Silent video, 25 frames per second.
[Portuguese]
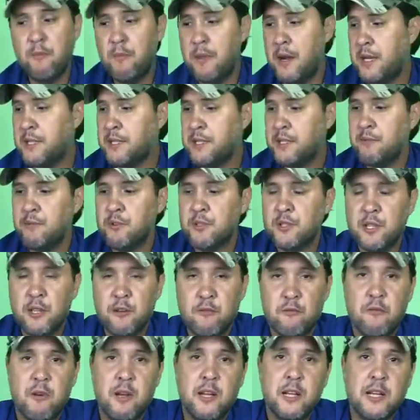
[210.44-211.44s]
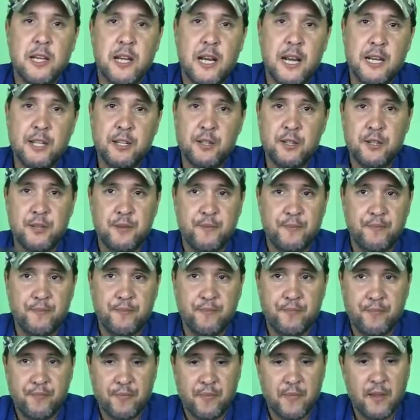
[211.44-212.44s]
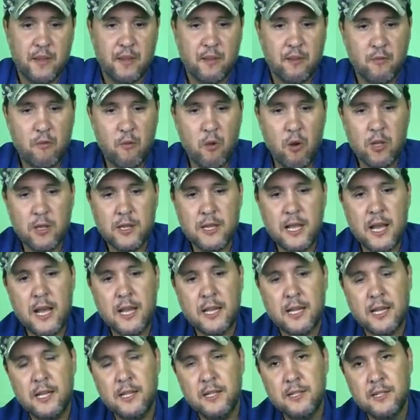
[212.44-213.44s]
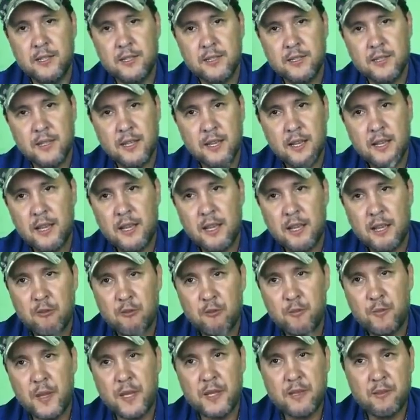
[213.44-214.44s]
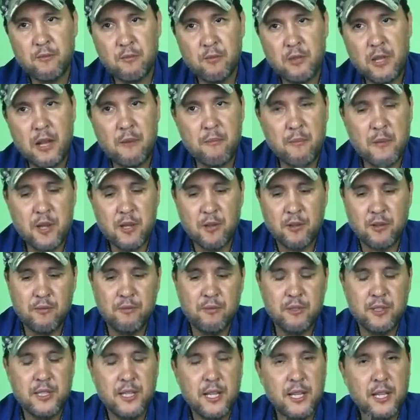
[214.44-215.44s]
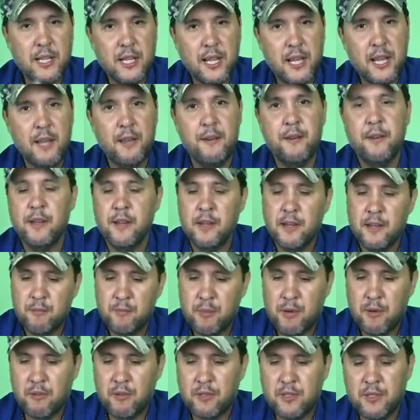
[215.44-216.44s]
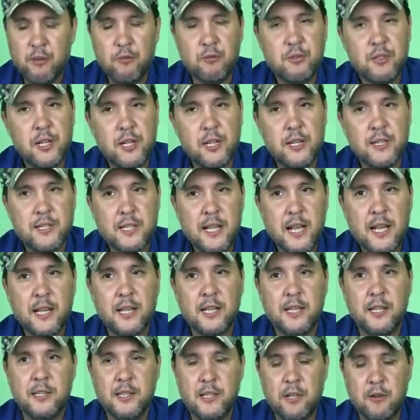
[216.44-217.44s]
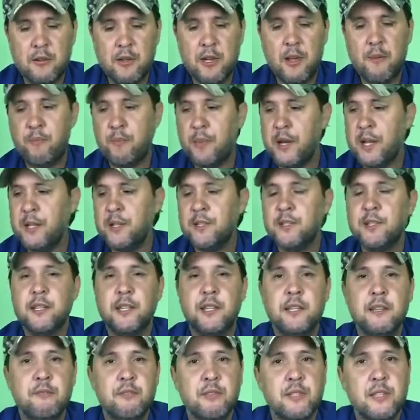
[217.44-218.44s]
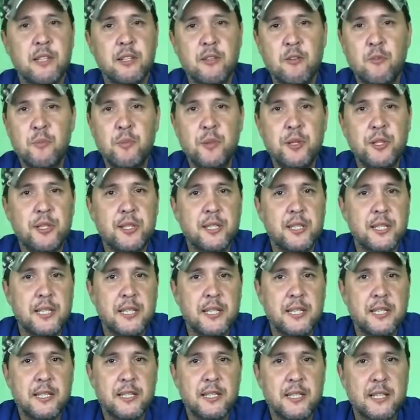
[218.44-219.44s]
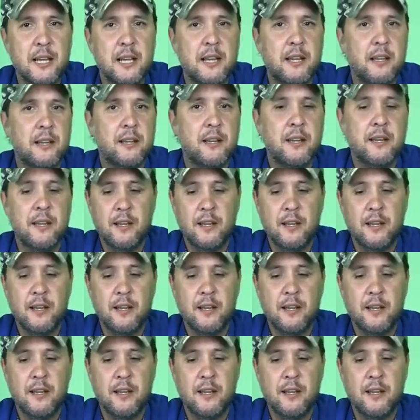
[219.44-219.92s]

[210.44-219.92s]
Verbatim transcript: Basta você com um alicate cortar aqueles no, no tamanho que você quer para você utilizar aqui. Então na prensa aqui você não precisa